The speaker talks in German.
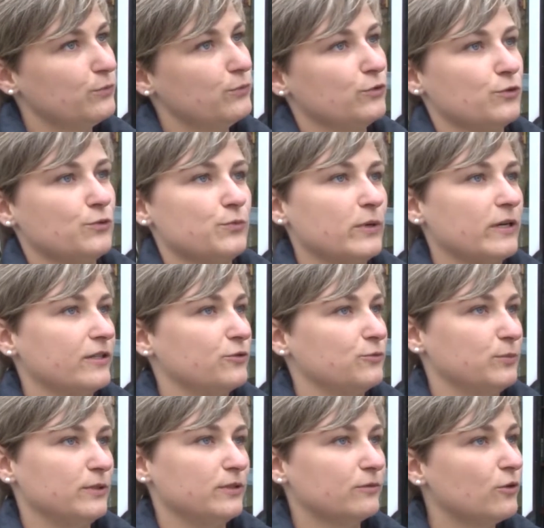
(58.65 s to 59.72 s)
zum
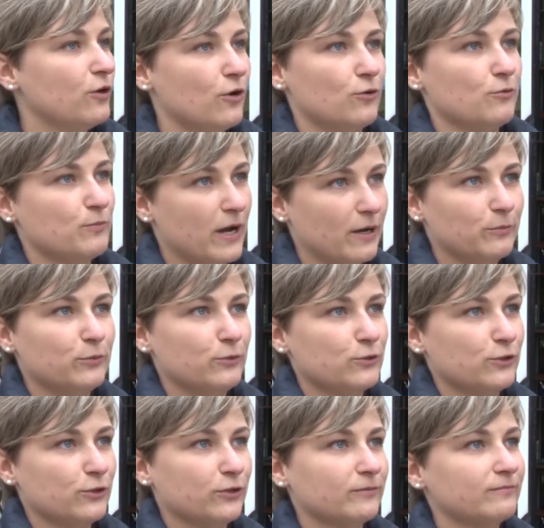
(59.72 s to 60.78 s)
Beispiel Koch- und
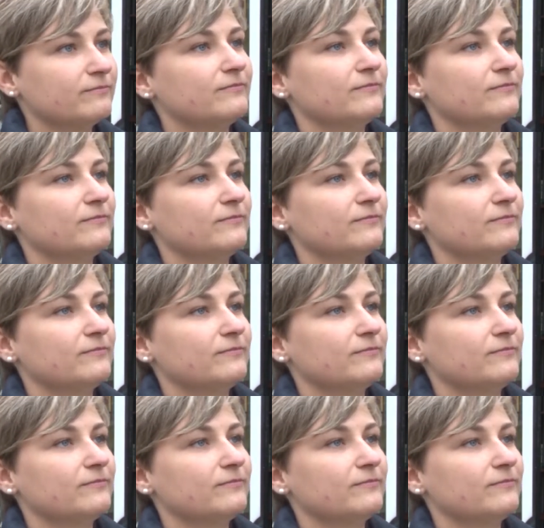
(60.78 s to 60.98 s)
Backbücher,